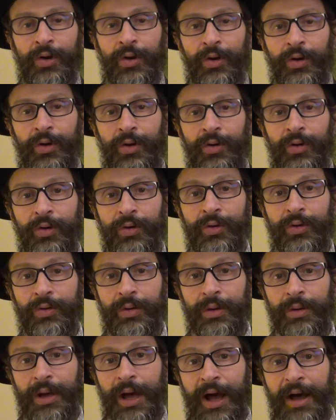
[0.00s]
euh,
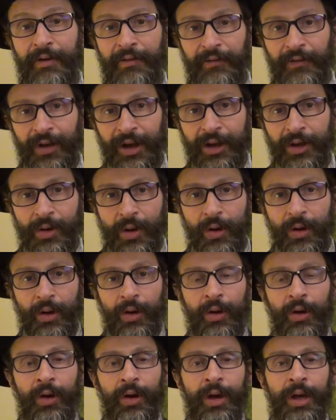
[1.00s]

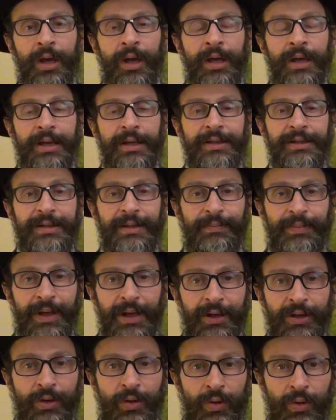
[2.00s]
inférieures. Si
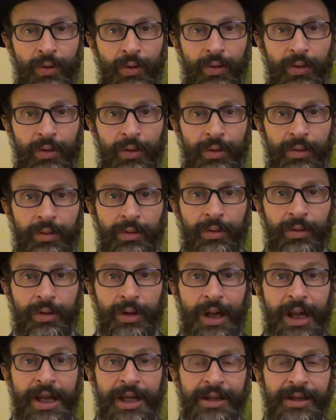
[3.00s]
bien que
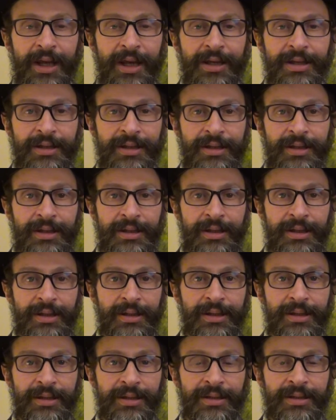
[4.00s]
euh, l'idée ici,
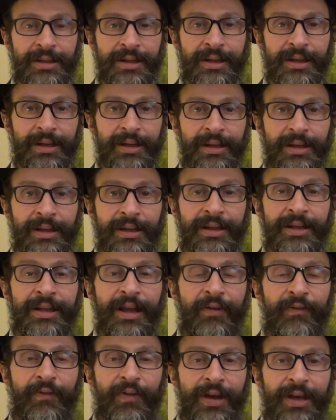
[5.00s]
c'est
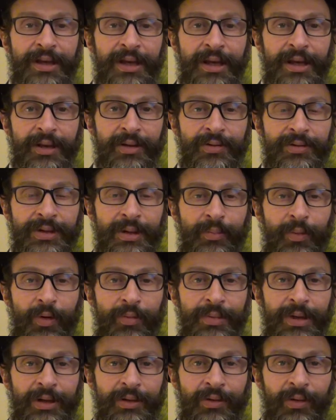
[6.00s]
d'éveiller, dans un
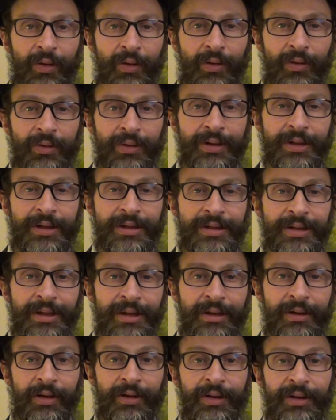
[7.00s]
premier temps,
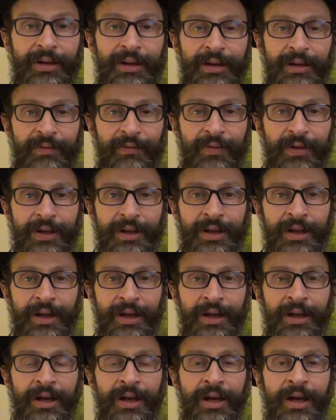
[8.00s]
d'essayer
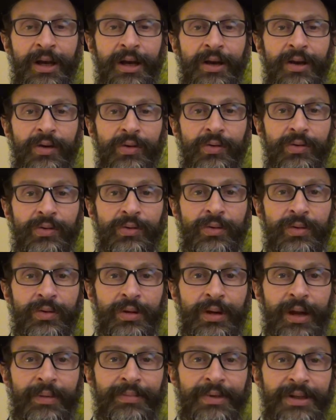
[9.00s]
d'éveiller
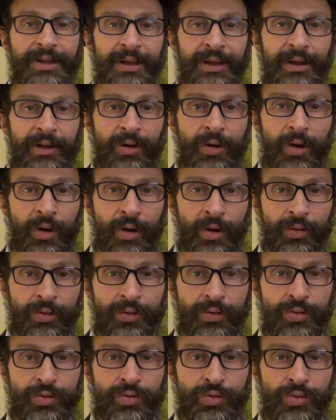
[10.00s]
la
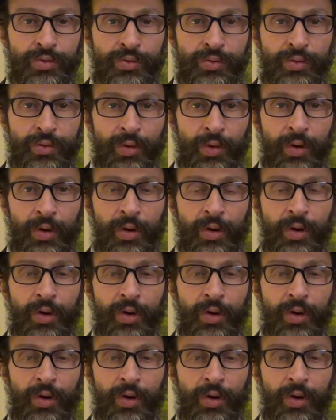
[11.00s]
miséricorde sur,